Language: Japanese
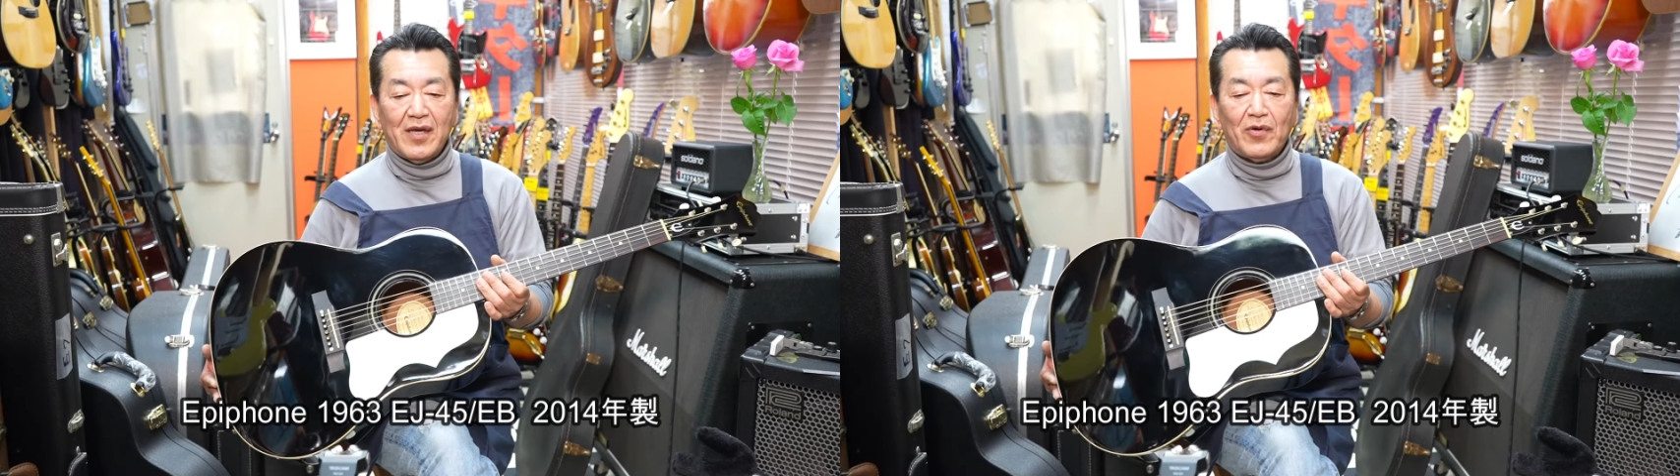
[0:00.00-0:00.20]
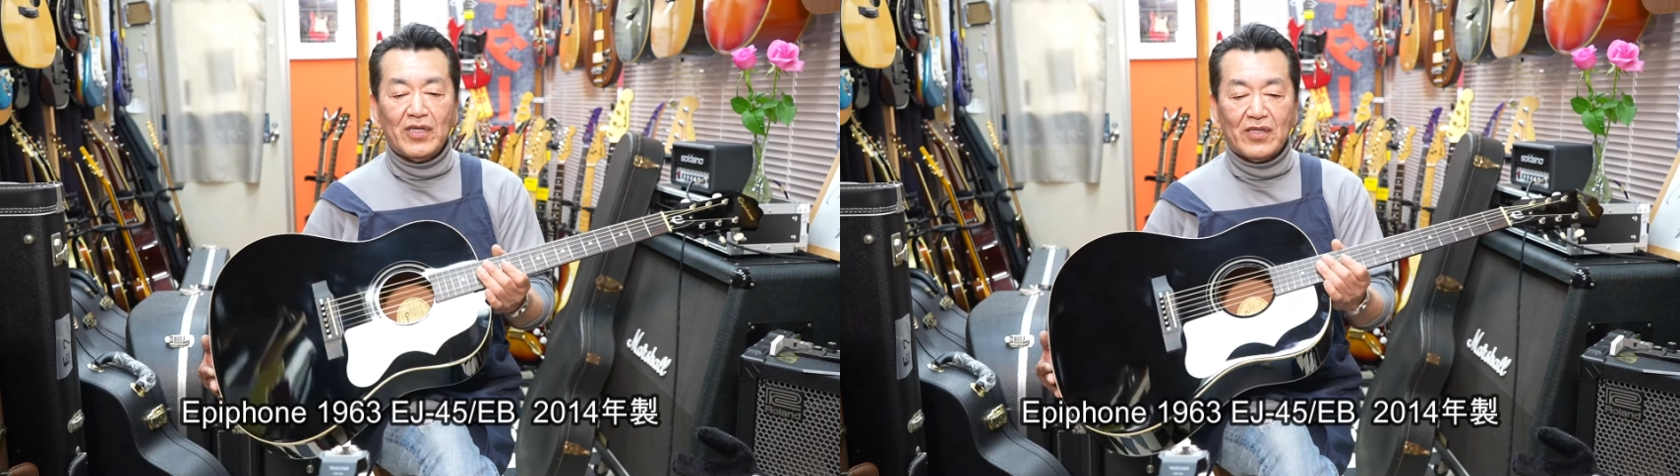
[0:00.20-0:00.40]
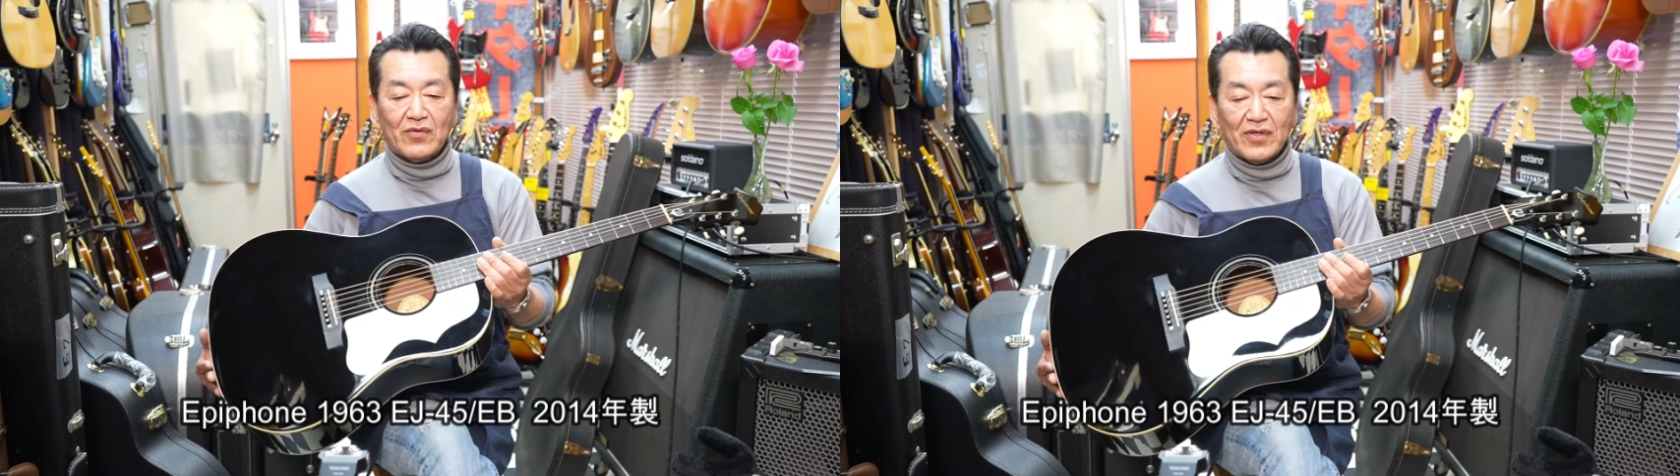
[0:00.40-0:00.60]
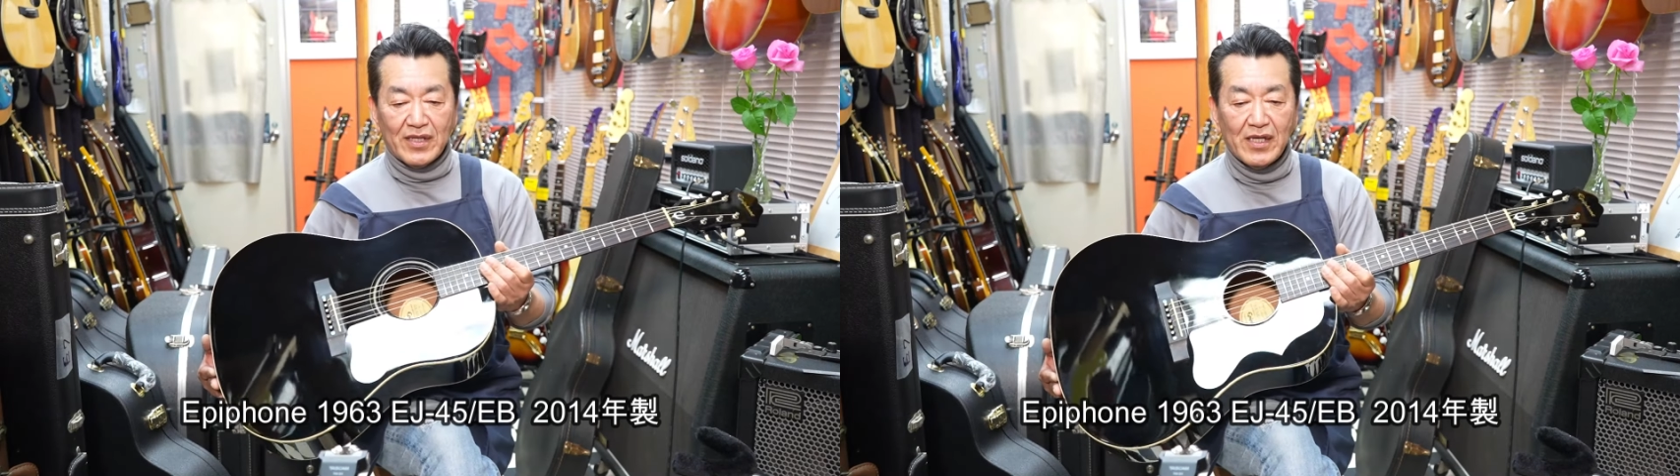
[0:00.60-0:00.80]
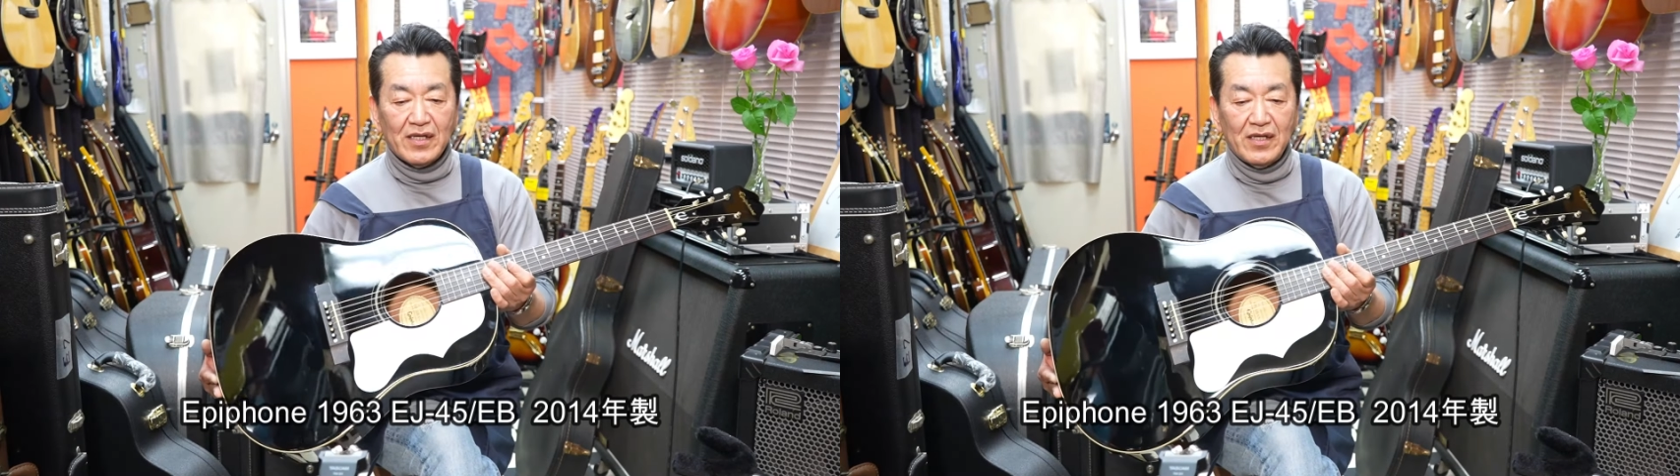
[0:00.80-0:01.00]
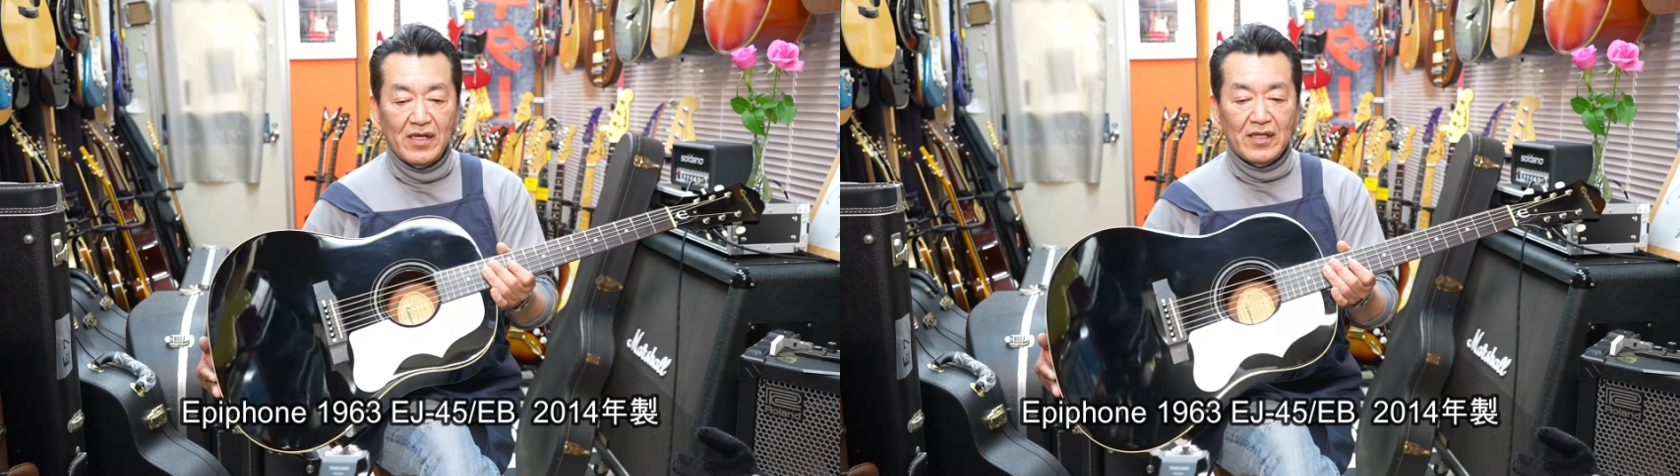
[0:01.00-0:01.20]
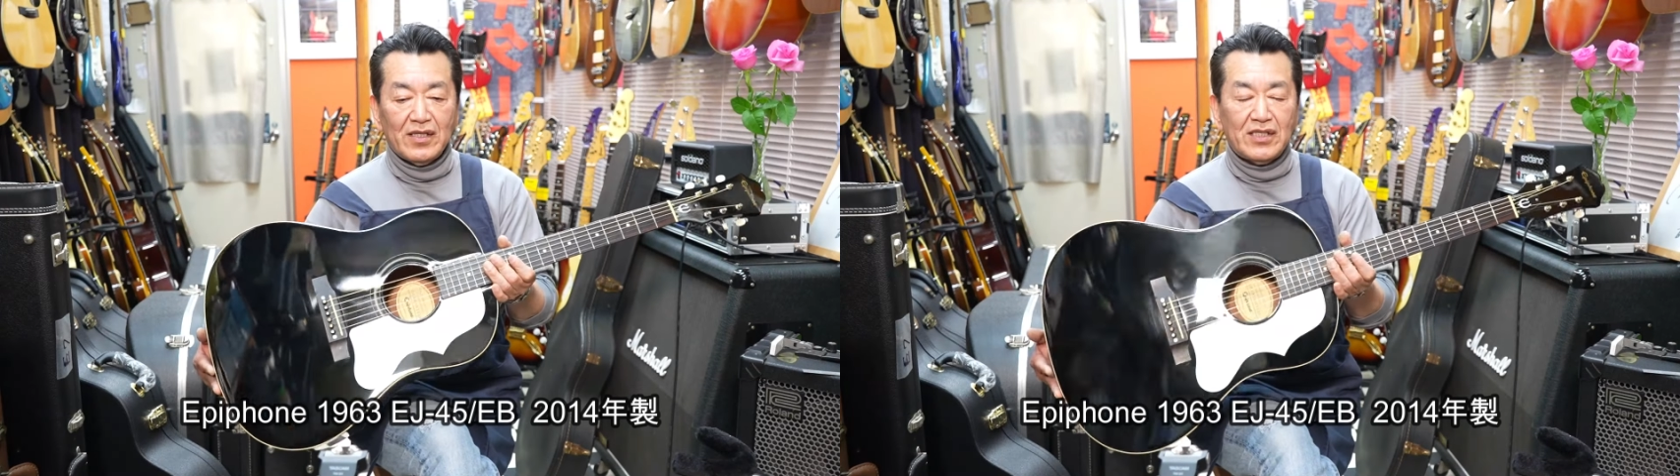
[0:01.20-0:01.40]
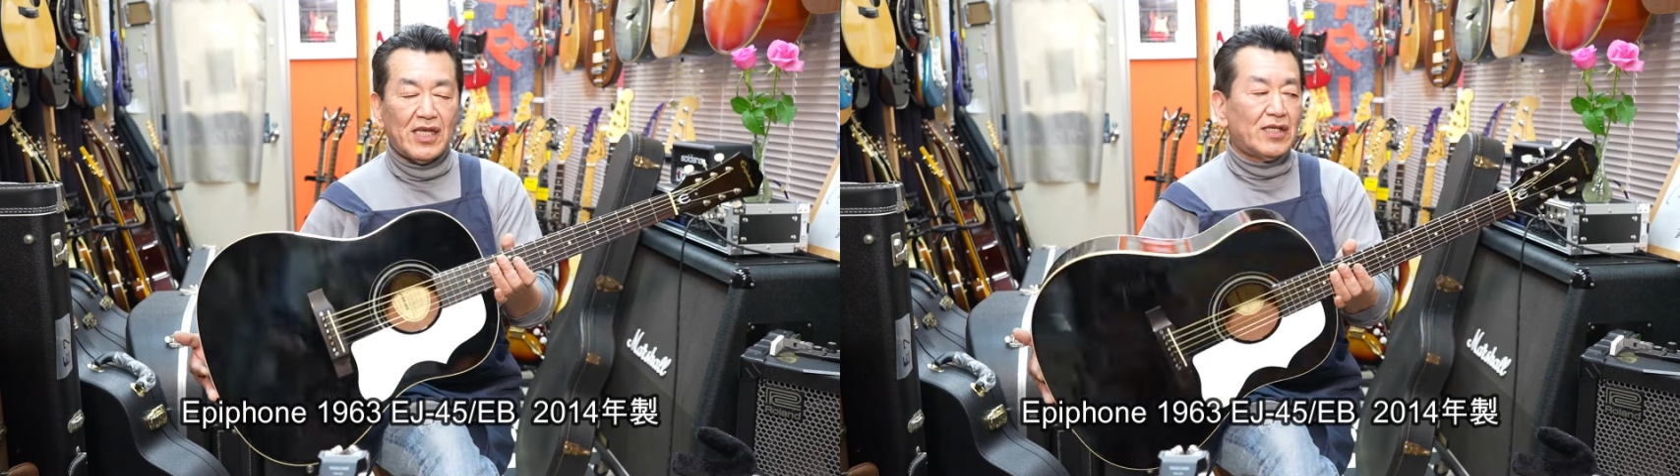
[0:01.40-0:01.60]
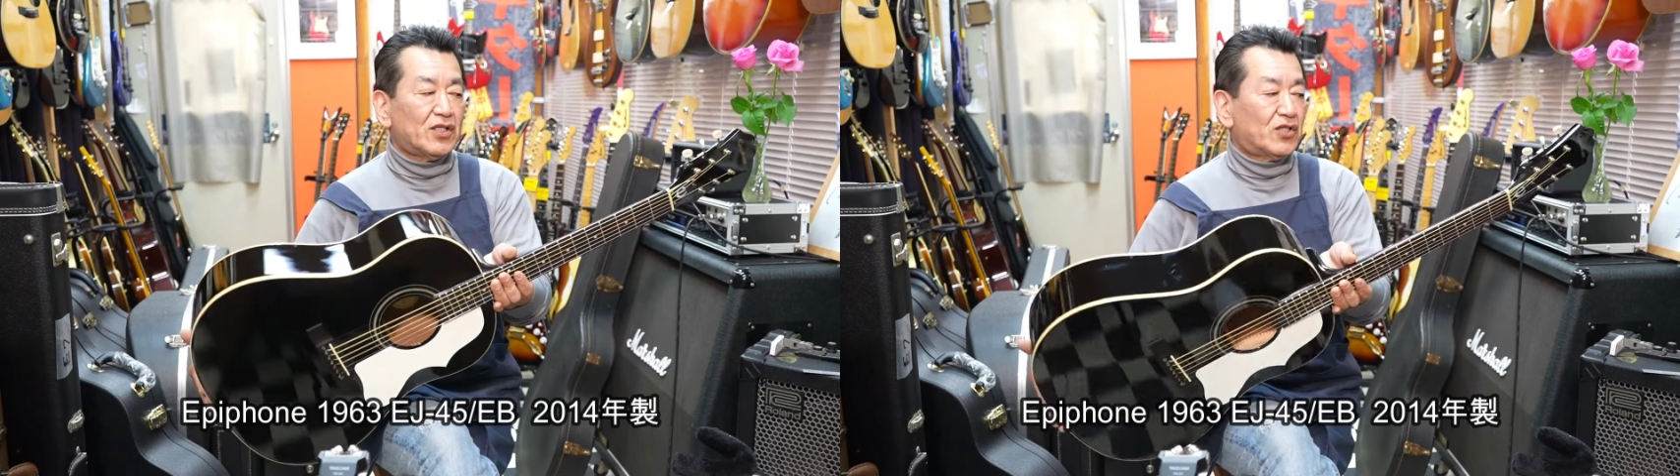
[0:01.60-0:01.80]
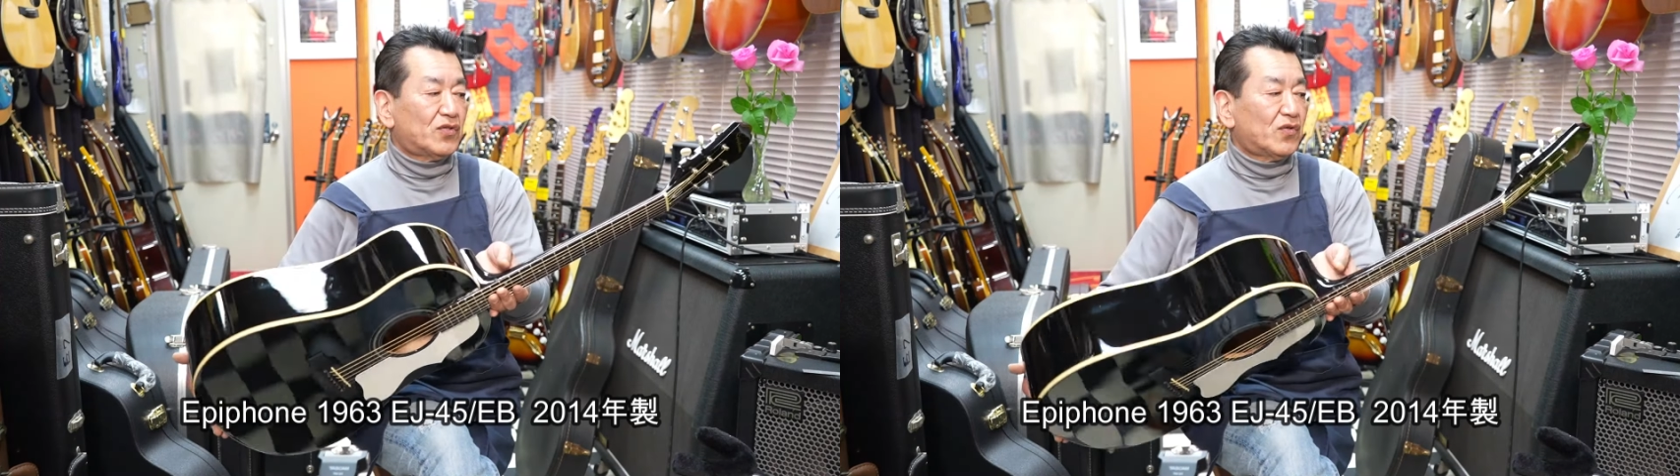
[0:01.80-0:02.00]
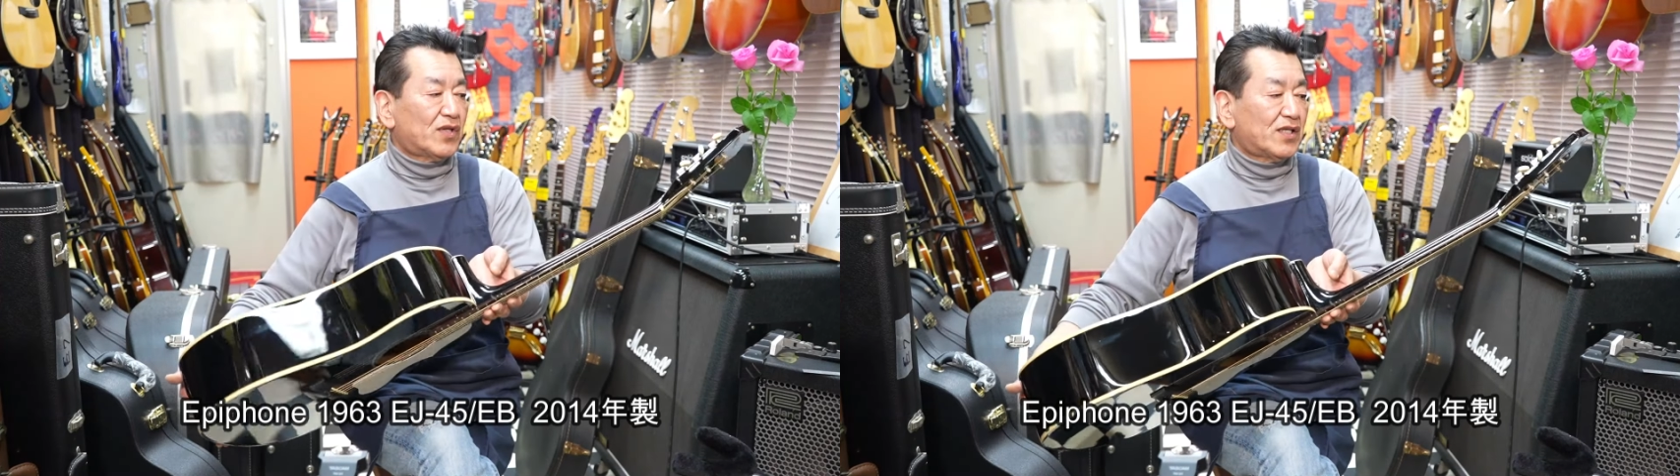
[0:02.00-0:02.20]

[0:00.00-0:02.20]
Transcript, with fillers: エボニーってことだね2014